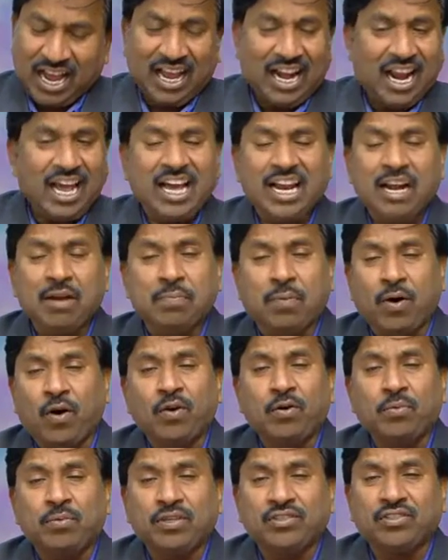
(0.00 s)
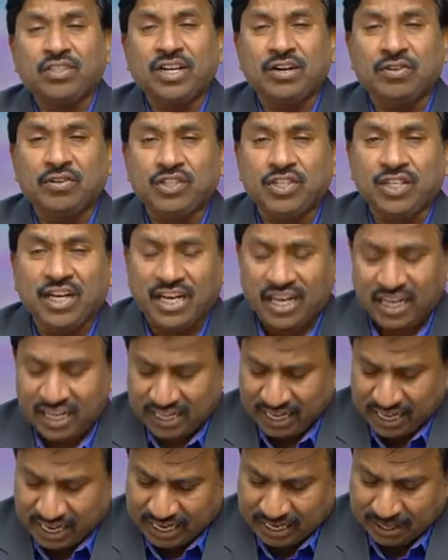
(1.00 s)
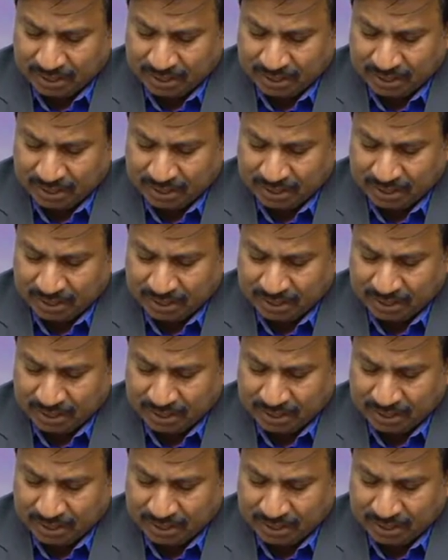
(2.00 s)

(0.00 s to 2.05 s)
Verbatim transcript: అలాగనే పౌలు భక్తుడు ఏమంటున్నాడంటే